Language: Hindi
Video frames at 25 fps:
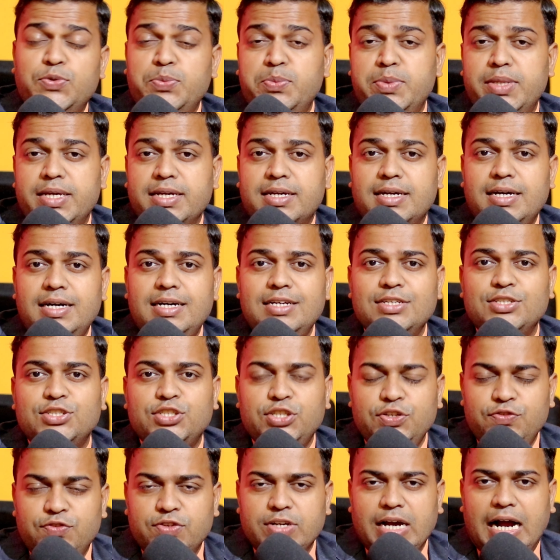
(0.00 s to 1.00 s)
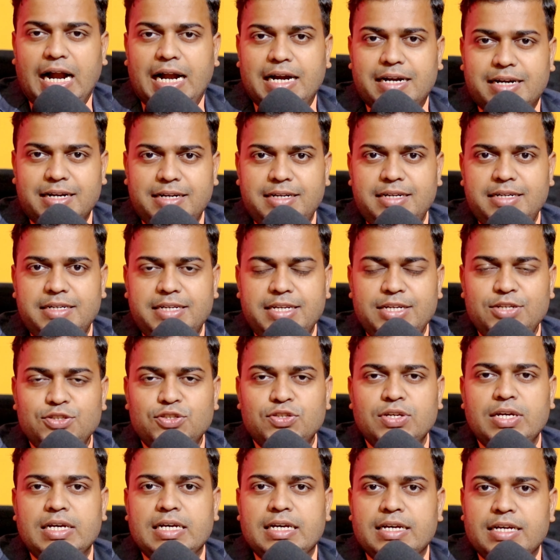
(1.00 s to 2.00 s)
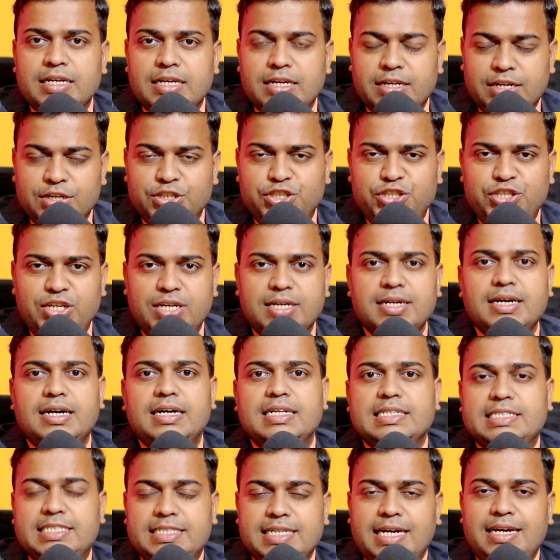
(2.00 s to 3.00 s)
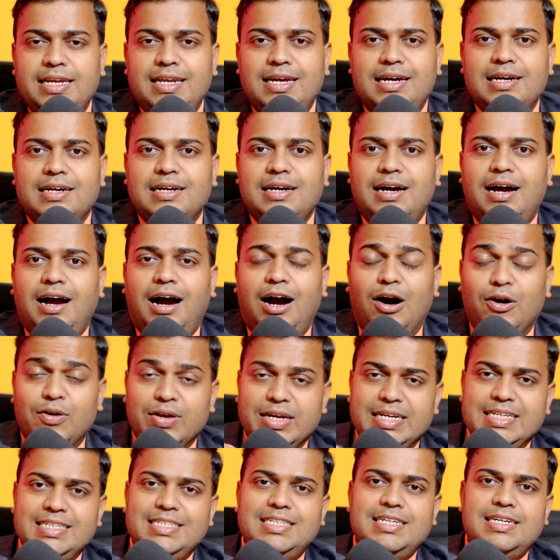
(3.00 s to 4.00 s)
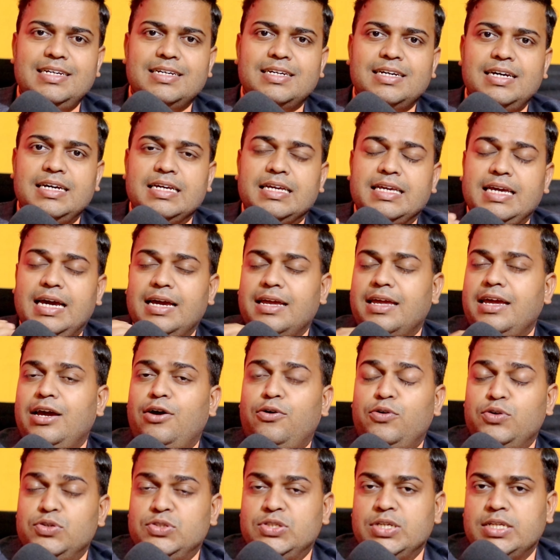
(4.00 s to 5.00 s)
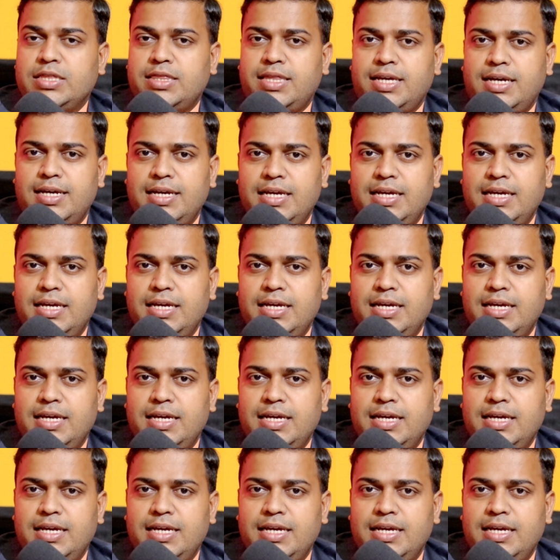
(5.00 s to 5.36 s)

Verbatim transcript: इसमें देखा स्विफ्ट का अल्टरनेटिव रशिया का चाइना का और इंडिया का क्या क्या हो सकता